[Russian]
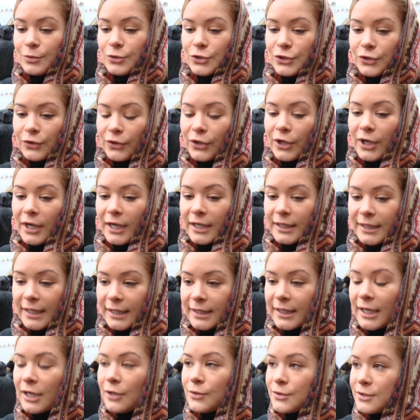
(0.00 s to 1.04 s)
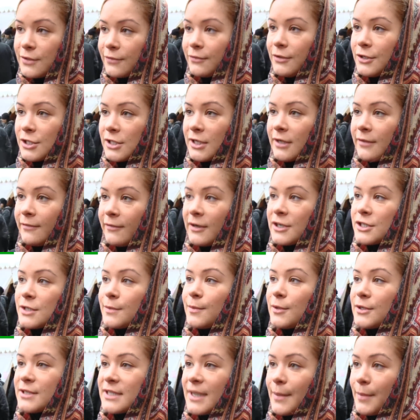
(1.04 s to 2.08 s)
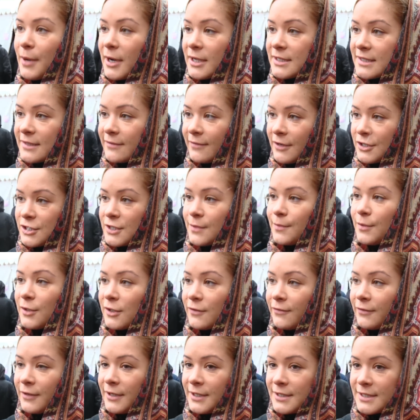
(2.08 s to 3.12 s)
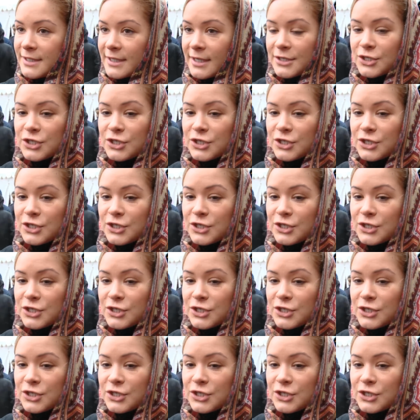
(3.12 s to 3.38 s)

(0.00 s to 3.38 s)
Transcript: что тогда люди вышли, им важно было собраться, им важно было выйти.